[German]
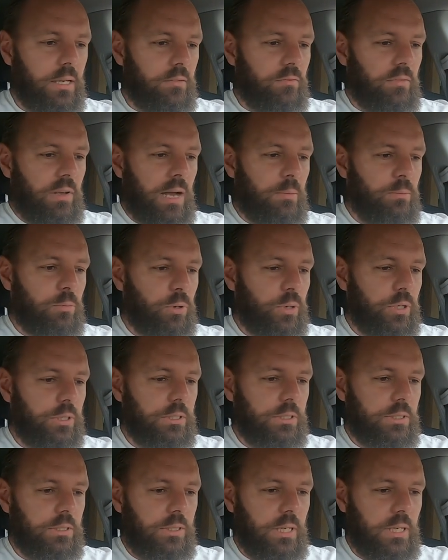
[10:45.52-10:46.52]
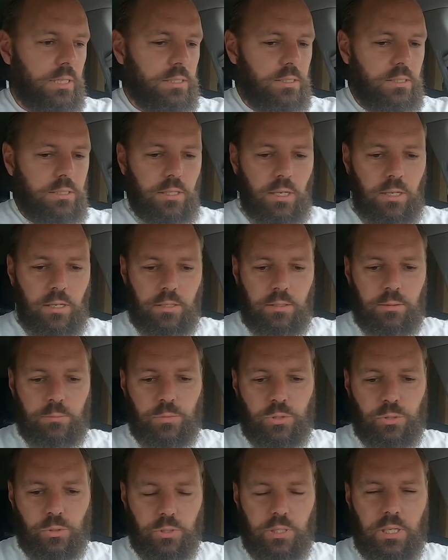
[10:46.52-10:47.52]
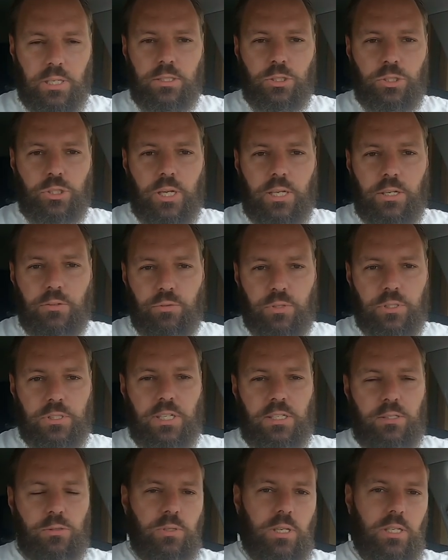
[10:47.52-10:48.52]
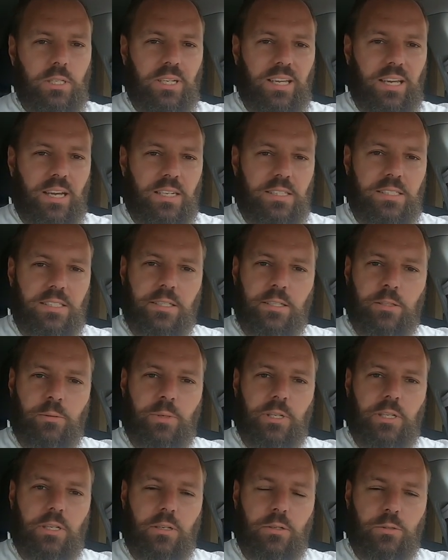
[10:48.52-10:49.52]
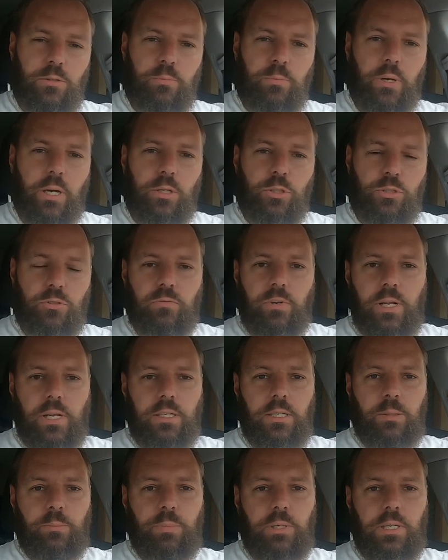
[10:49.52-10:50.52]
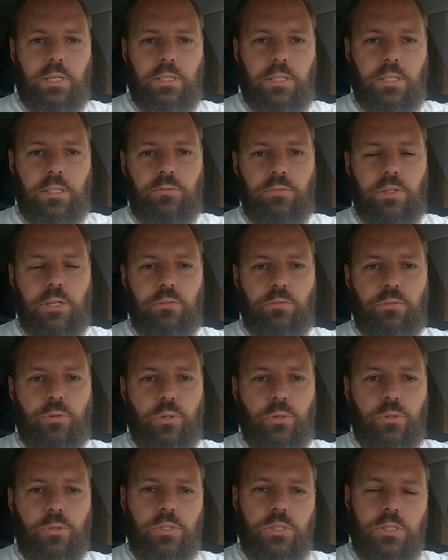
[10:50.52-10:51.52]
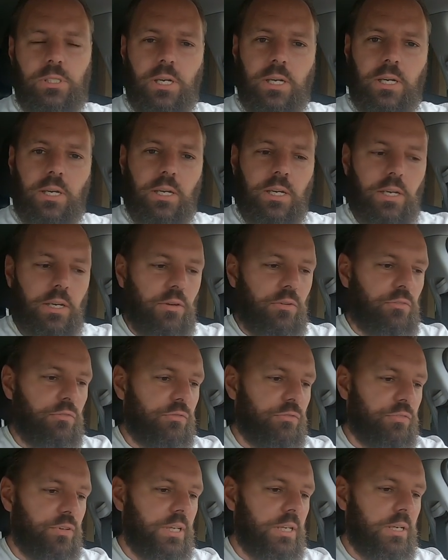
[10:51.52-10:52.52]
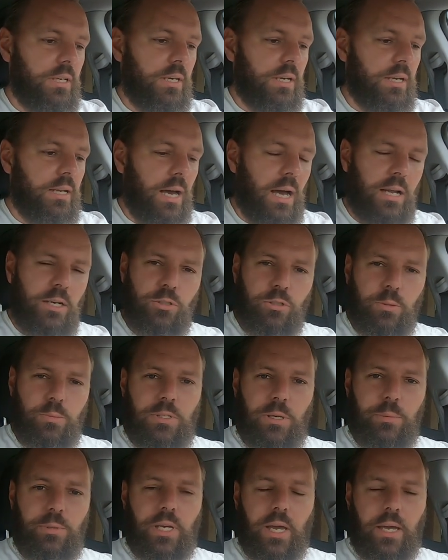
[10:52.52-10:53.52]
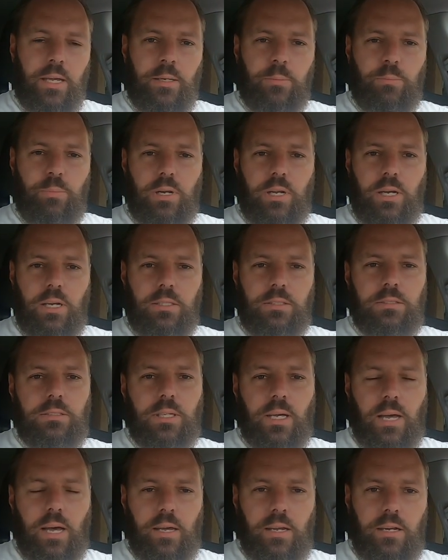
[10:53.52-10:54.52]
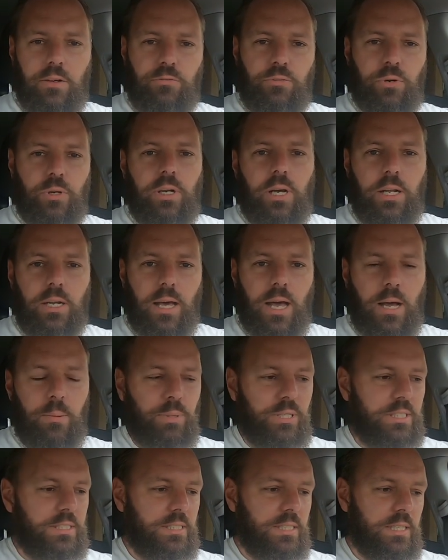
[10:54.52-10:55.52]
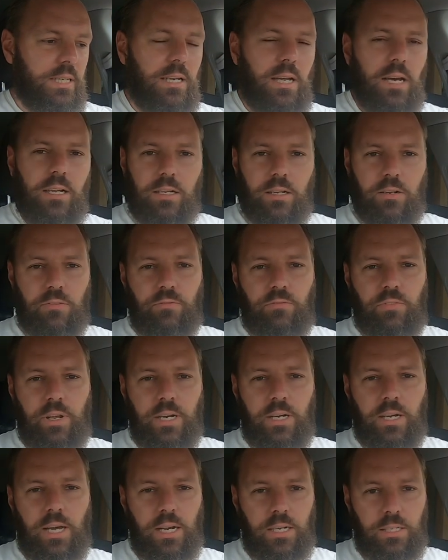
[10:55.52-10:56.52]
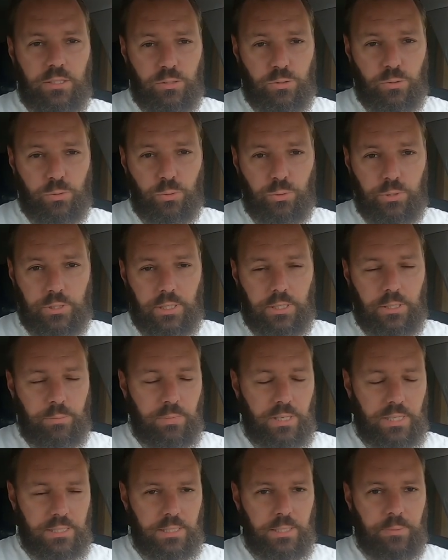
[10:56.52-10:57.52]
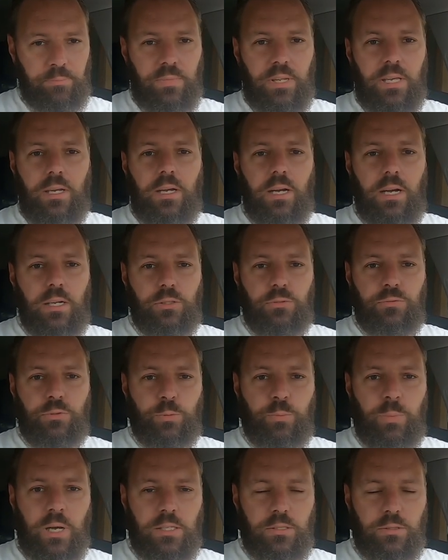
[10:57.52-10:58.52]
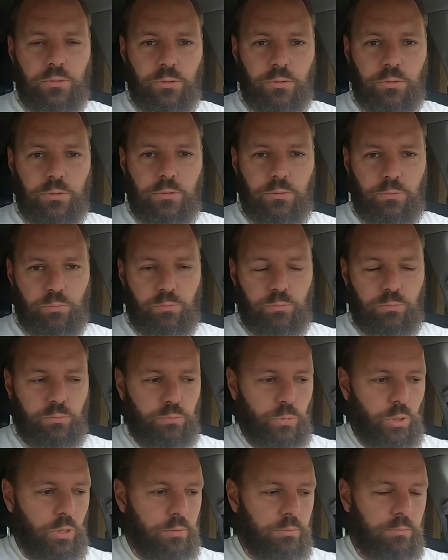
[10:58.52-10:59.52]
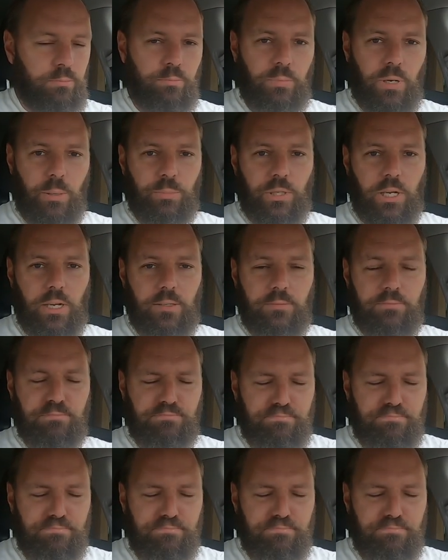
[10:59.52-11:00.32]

Wir haben heute jetzt an einem Sonntag eine Strecke von 630 Kilometer aus dem Bayerischen Wald nach Berlin wieder vor uns. Vier Ladestops habe ich eingeplant, drei davon an HPC-Ladern, wenn alles gut geht. Mal sehen. Also viel Spaß und ja, bleibt dran.